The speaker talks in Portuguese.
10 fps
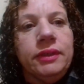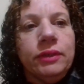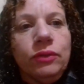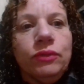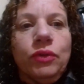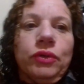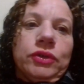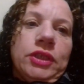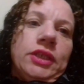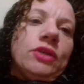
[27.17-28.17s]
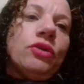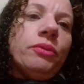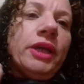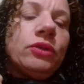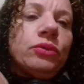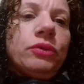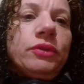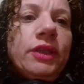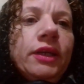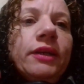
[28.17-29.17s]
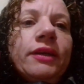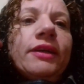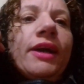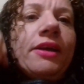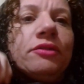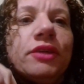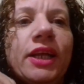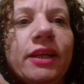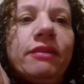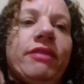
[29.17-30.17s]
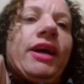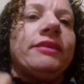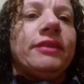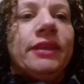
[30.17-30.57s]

E eu não vou conseguir comer tudo, né? Aí eu vou lá levar.